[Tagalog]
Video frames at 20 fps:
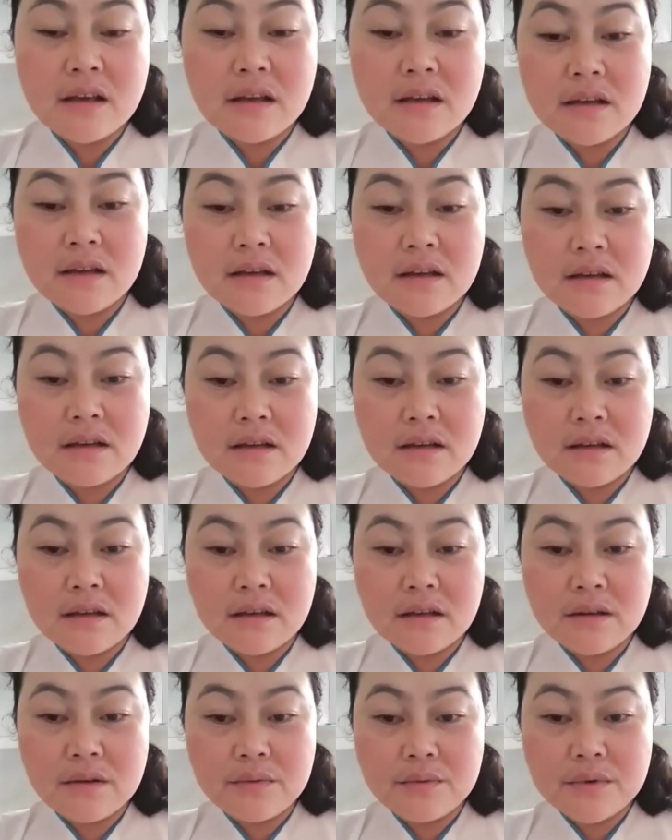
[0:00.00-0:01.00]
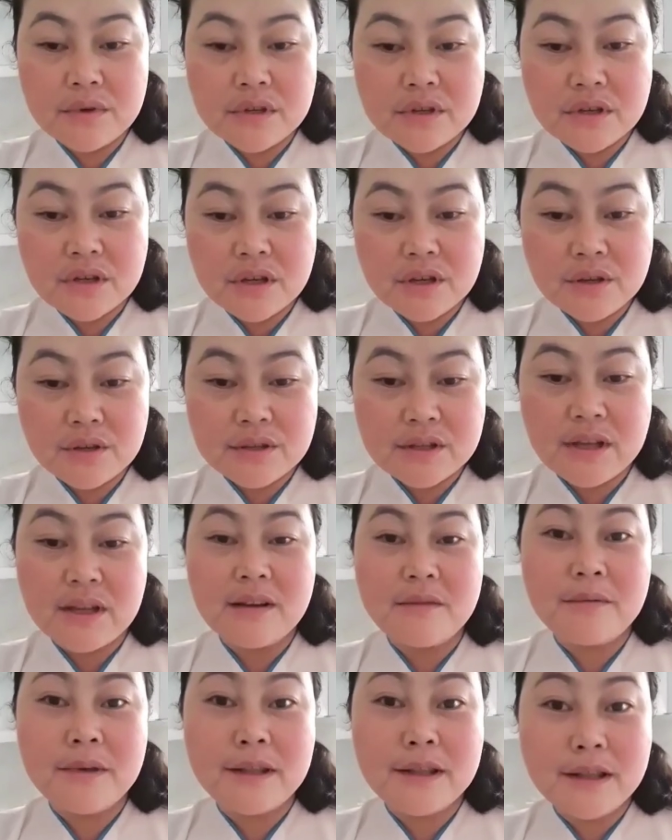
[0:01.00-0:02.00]
uh, wishing you
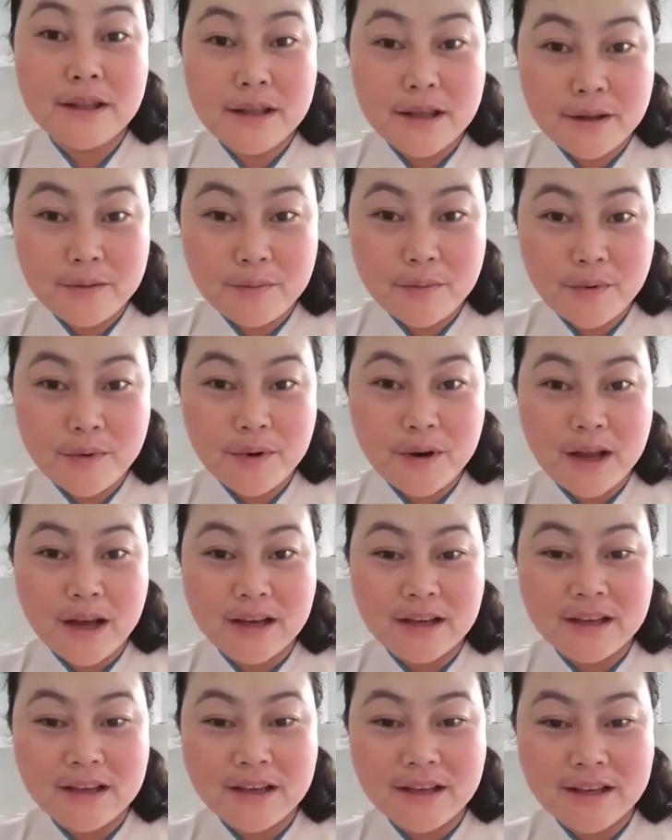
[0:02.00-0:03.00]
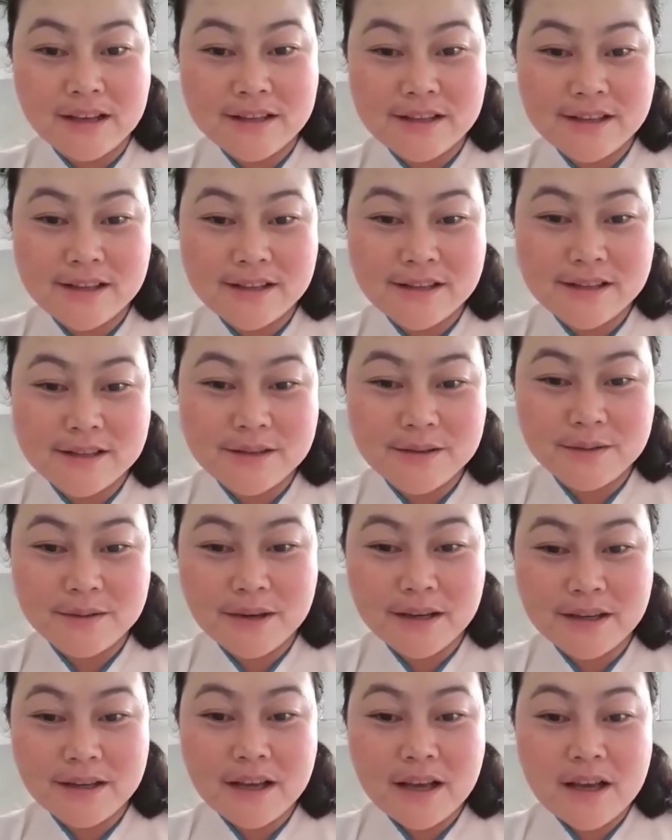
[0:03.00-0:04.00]
sana maintindihan mo lagi sis
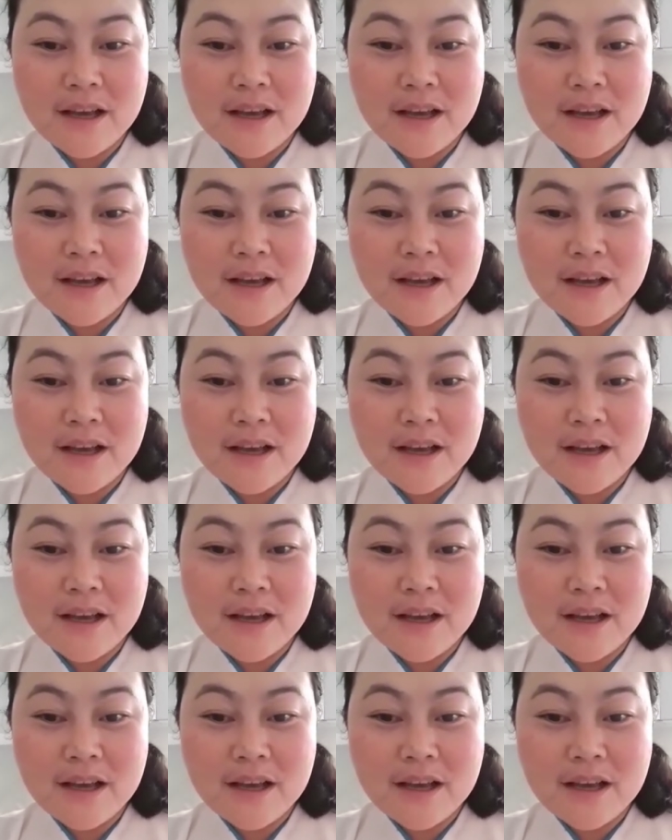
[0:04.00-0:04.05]
Joanne